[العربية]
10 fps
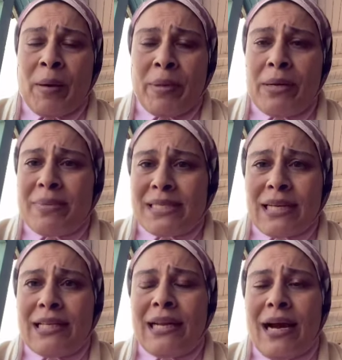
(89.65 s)
من
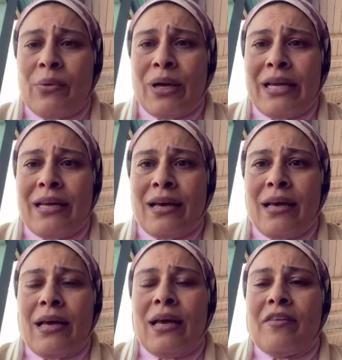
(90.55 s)
المساجد اللي حواليا
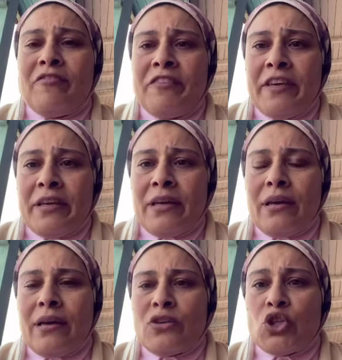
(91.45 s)
في
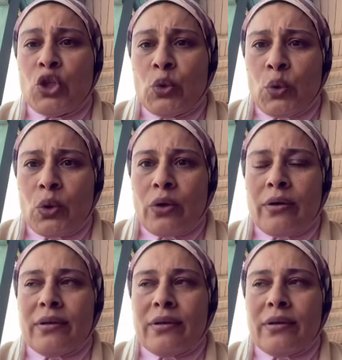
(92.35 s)
شيوخ